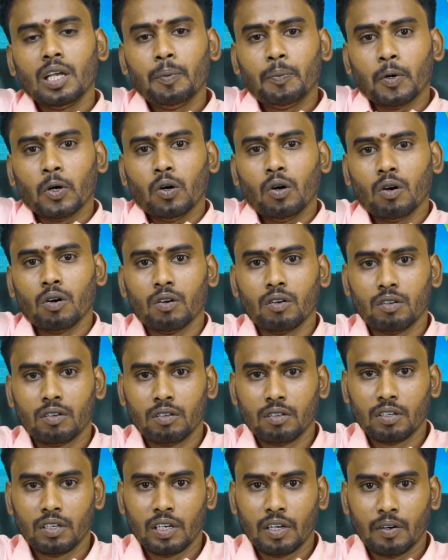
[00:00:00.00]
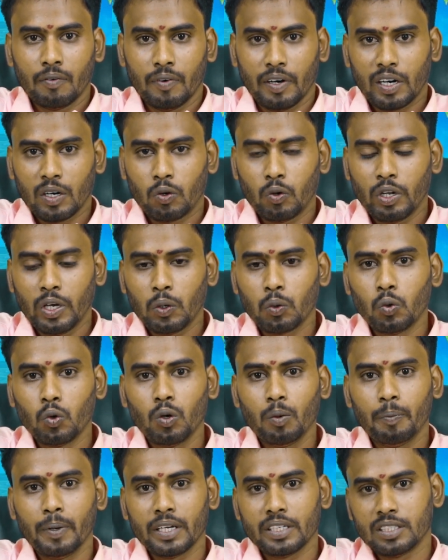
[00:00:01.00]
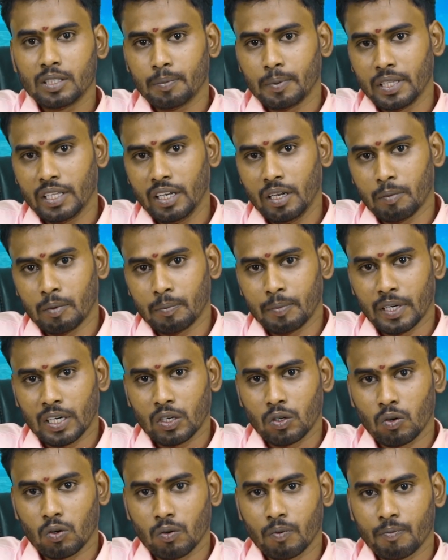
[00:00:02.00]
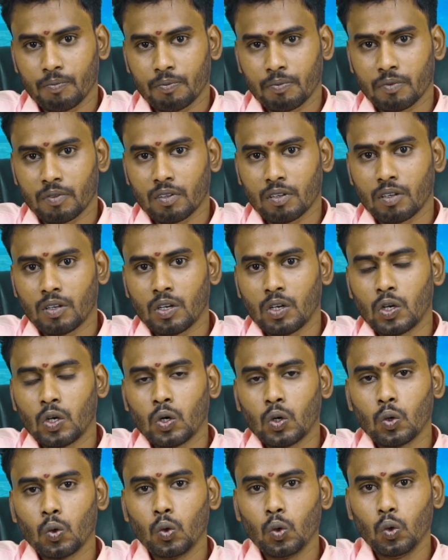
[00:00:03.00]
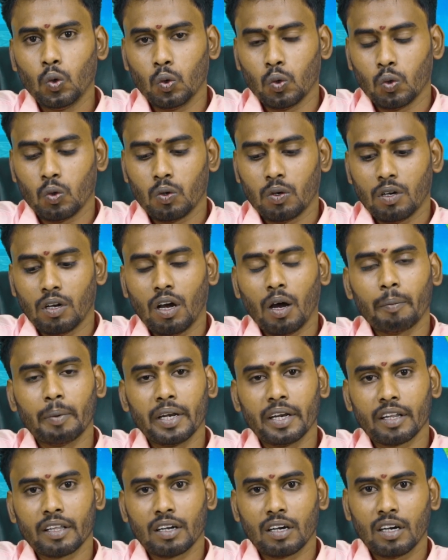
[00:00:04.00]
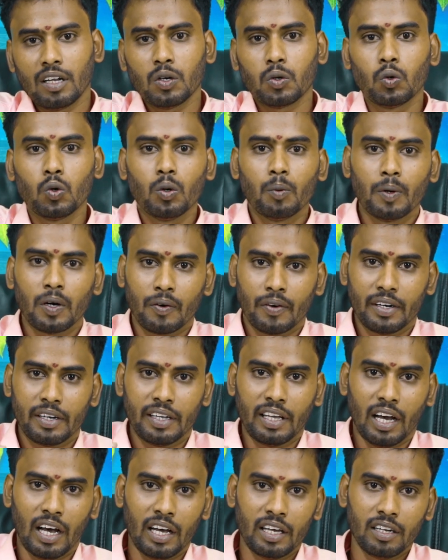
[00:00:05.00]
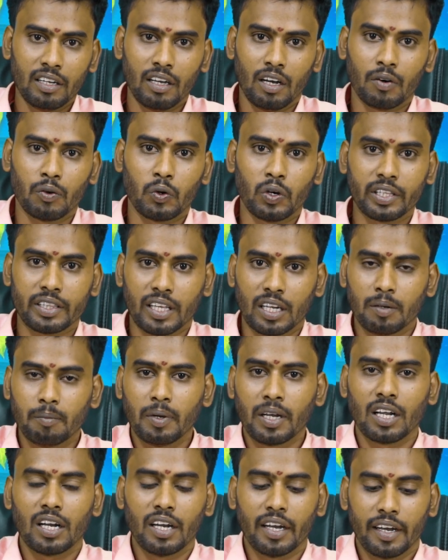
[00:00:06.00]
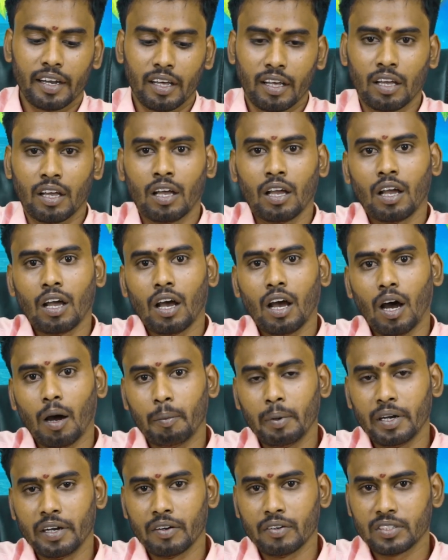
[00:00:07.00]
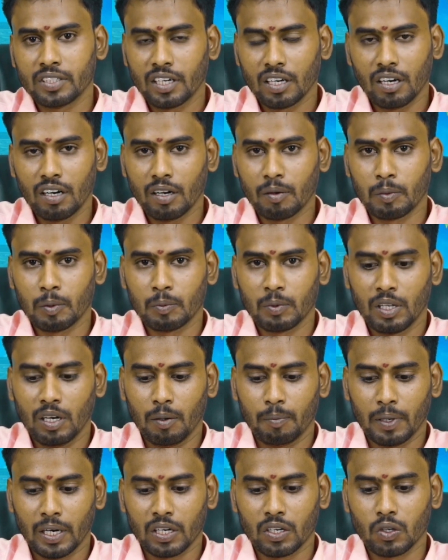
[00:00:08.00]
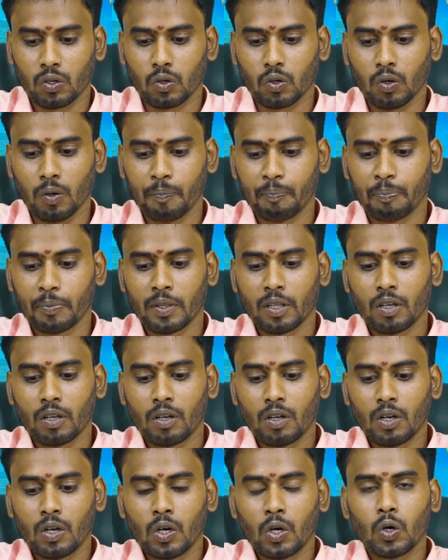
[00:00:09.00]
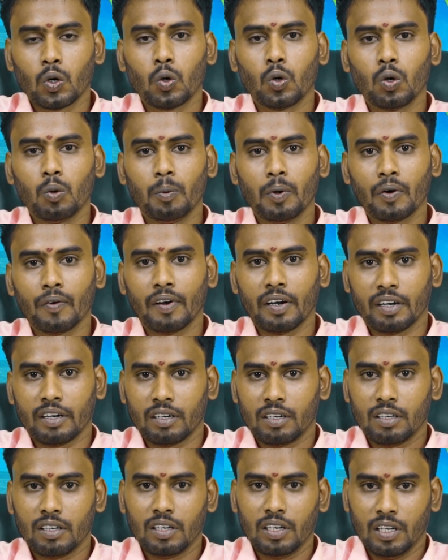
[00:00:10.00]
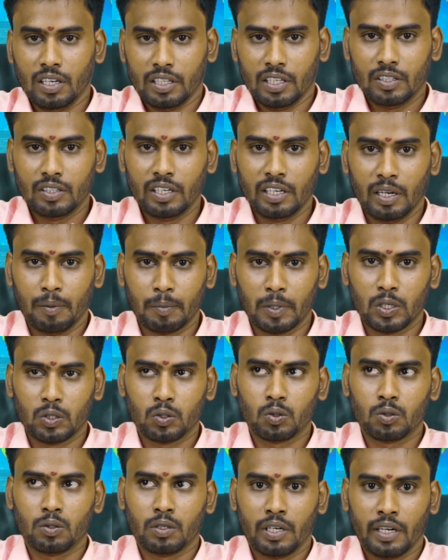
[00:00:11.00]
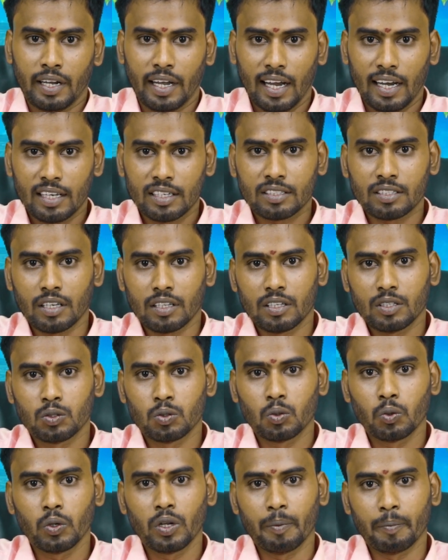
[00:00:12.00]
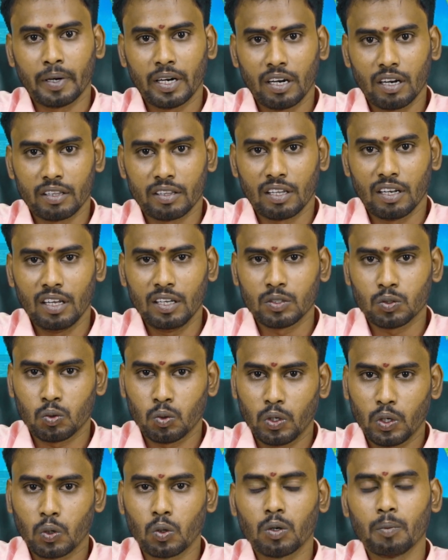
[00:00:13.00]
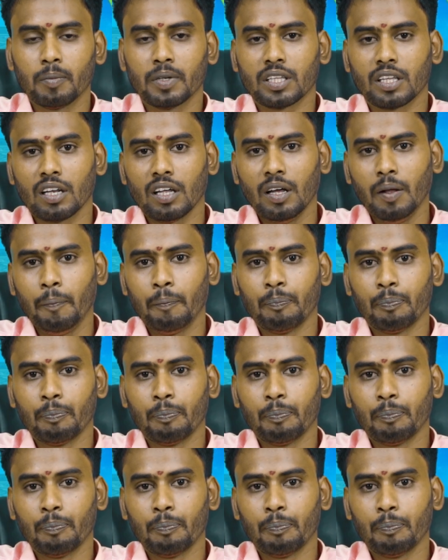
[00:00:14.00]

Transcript: இப்போது வரக்கூடிய குரு பயிற்சி பற்றி நம்ம பார்க்குறோம் குரு அப்படின்றதுனால குரு பகவான் யார் அவருடைய தன்மைகள் என்ன அப்படின்ற விஷயங்களை நம்ம முதல்ல பார்க்க இருக்கோம் குரு பகவான் அதாவது நம்ம கேலக்ஸி அதாவது சூரிய மண்டலத்தில் சூரிய குடும்பத்தில்